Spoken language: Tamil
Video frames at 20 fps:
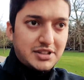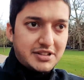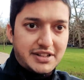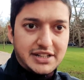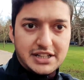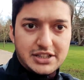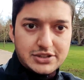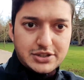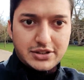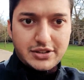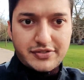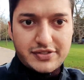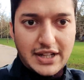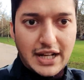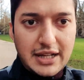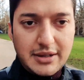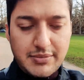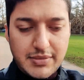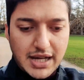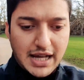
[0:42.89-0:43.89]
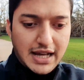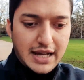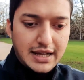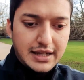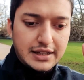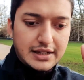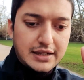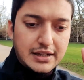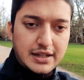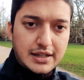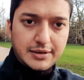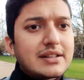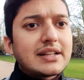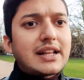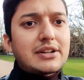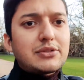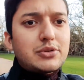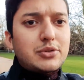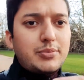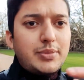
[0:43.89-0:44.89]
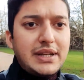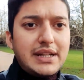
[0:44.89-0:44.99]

ரன்னிங் ஷார்ட் ஆஃப் டைம் அண்ட் தட் வுட்